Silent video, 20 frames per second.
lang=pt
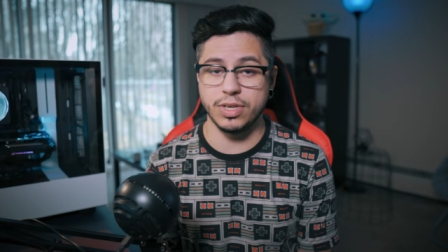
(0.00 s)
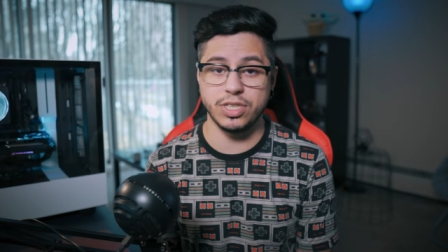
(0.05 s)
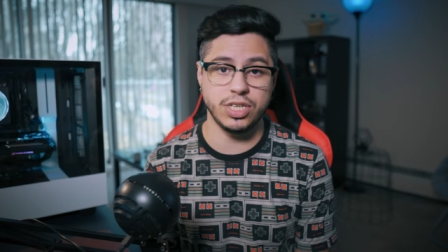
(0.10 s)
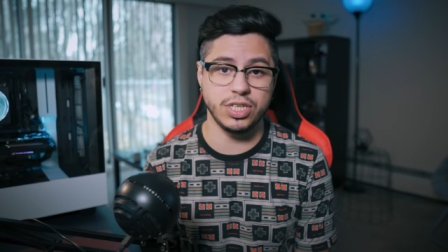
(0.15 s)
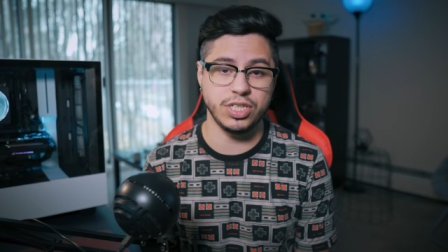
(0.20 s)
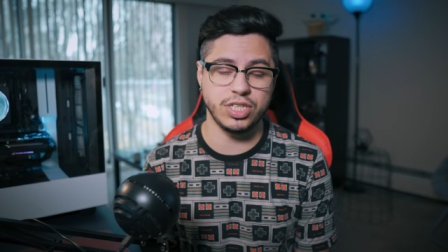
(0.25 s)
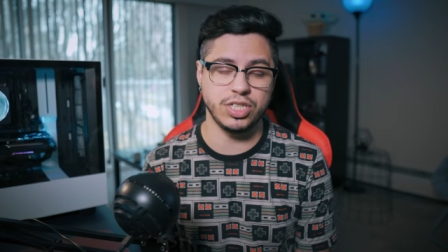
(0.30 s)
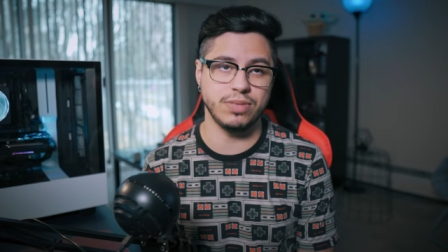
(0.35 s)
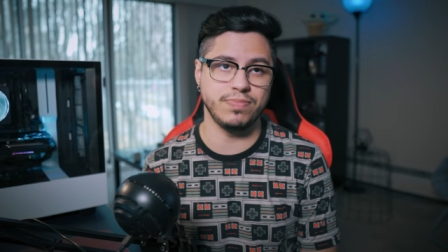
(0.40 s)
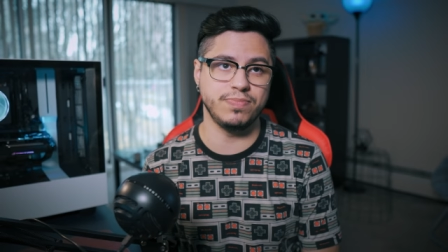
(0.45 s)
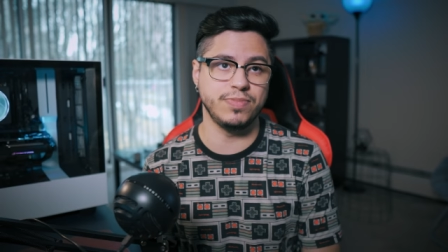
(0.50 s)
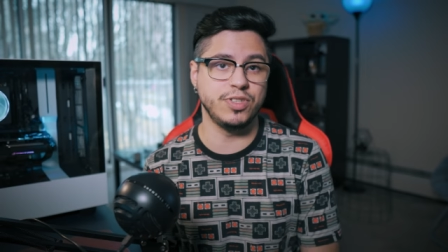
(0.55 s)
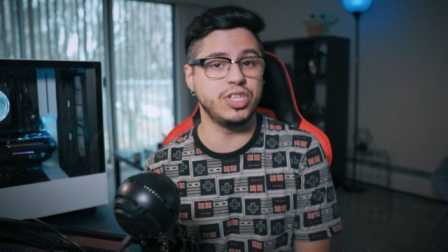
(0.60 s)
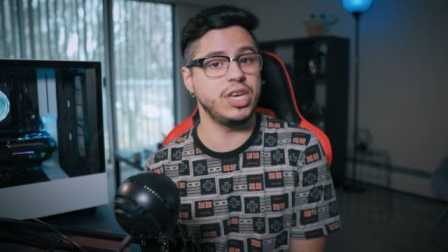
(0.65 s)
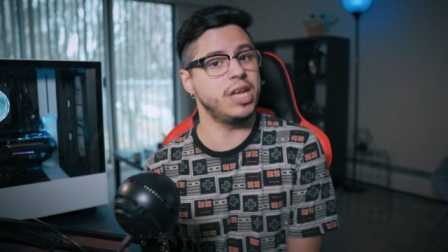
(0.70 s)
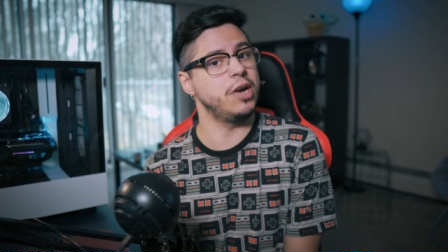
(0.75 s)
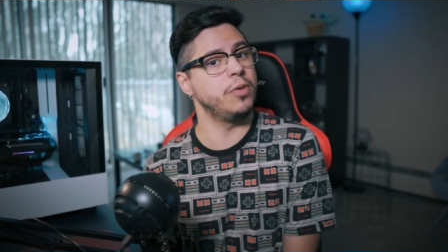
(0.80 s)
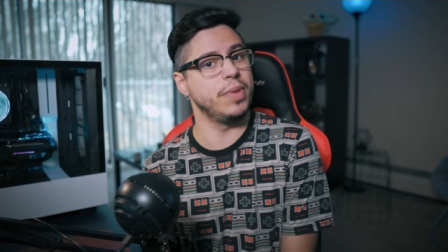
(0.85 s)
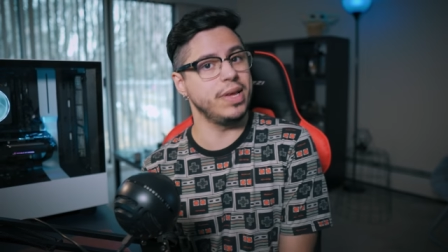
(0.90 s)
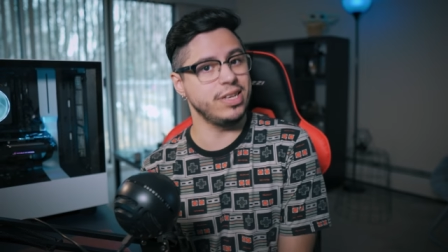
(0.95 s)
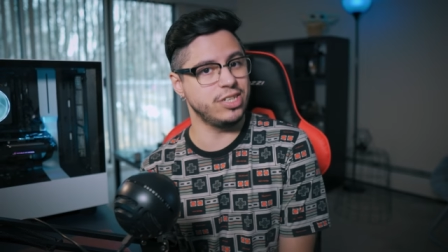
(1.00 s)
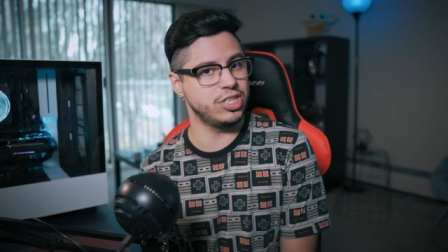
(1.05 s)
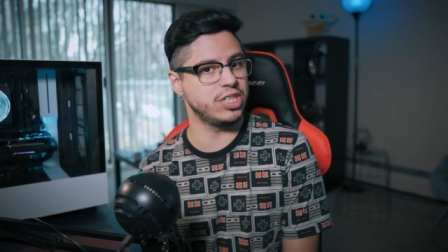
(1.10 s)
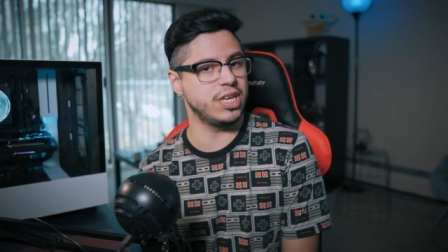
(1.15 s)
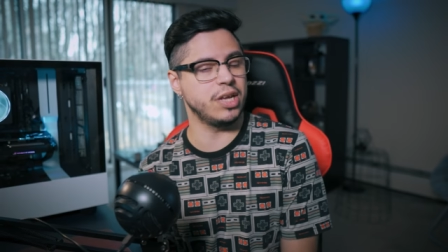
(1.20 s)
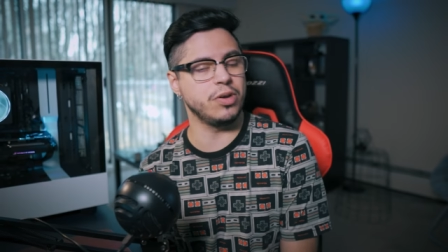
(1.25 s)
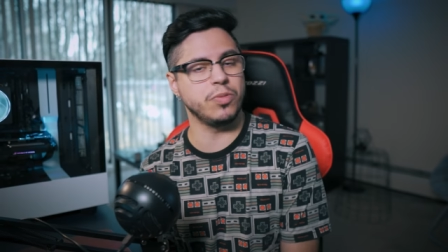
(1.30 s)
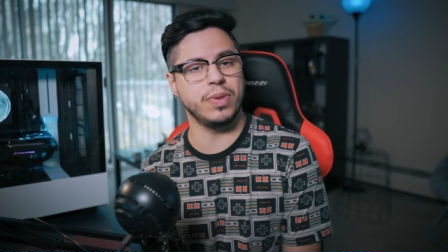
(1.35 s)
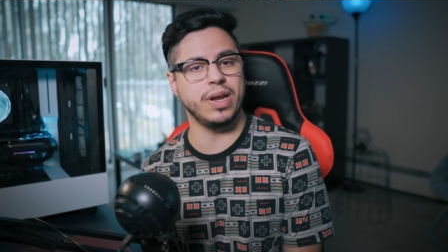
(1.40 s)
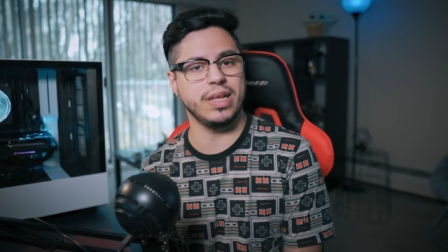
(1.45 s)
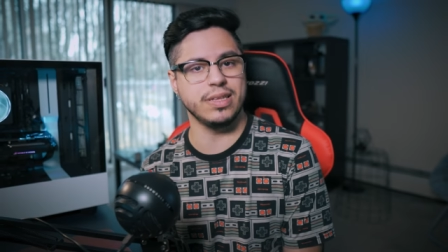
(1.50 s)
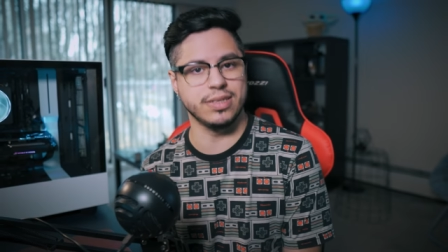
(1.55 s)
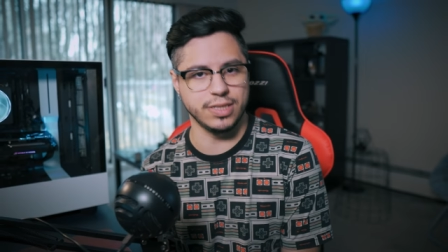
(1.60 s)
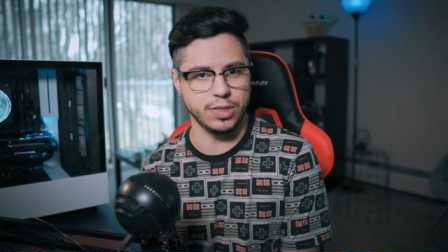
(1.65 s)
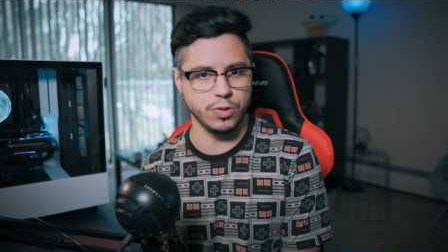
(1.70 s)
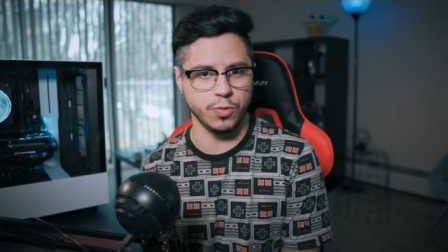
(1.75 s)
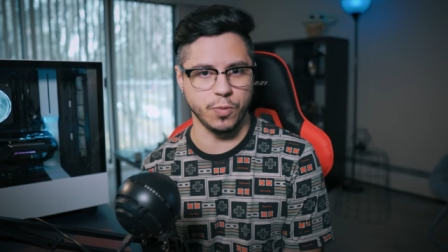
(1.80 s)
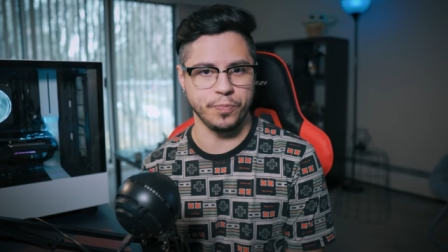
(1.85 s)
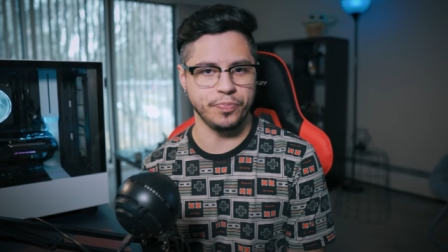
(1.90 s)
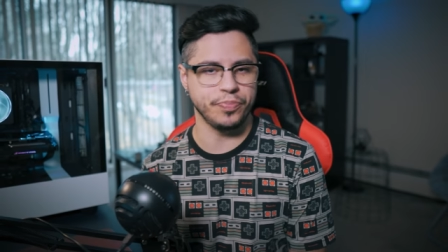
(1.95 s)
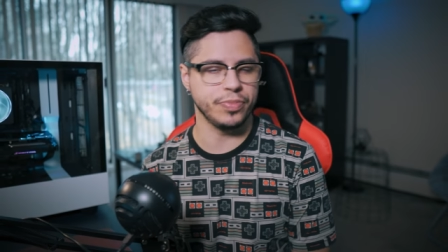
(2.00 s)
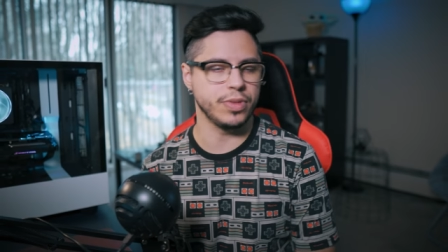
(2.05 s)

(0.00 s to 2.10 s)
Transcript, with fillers: a gente geralmente tem no Brasil.